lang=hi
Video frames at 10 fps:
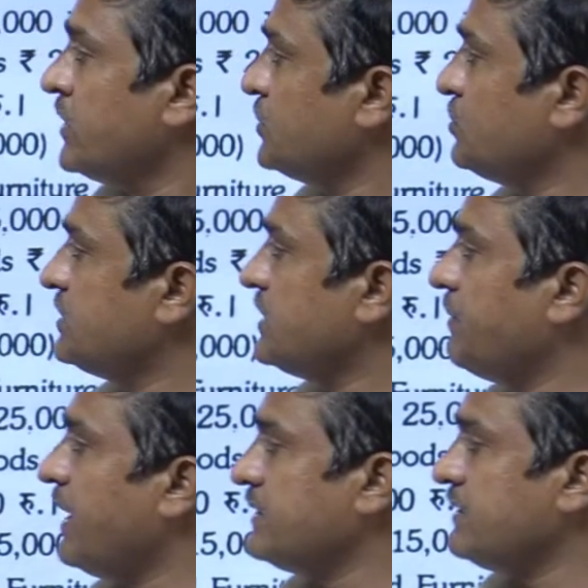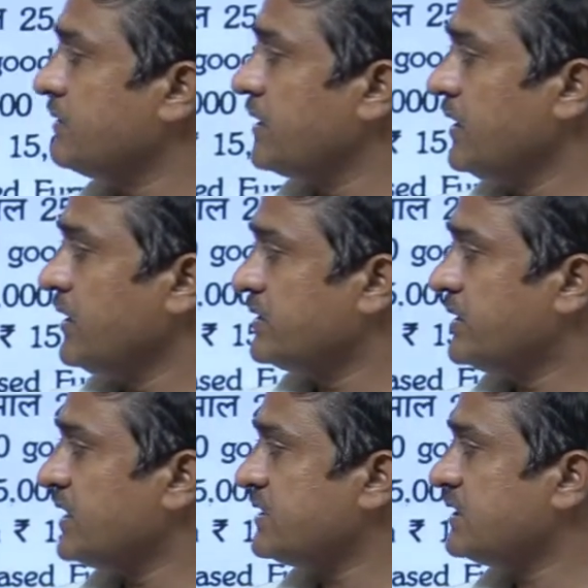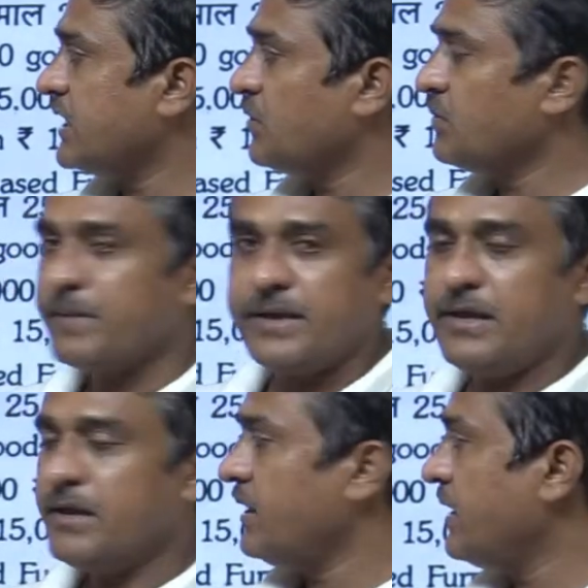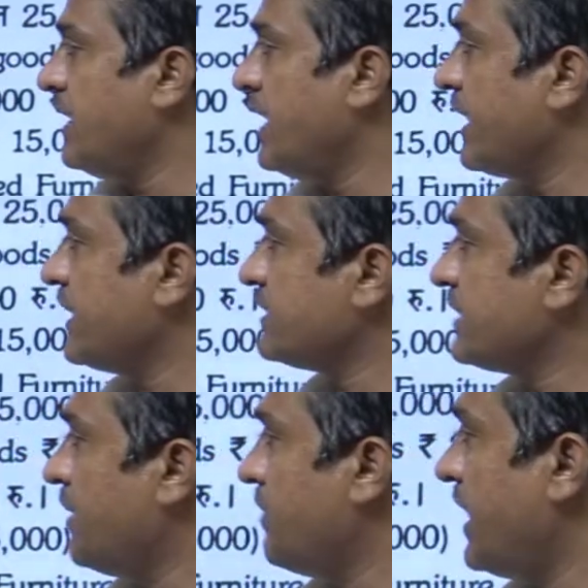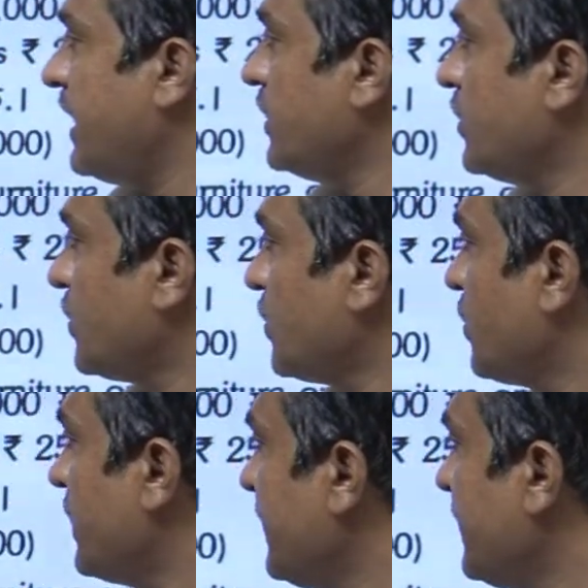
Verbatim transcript: दूसरी बात दस हजार रुपए लागत का माल रोकड़ी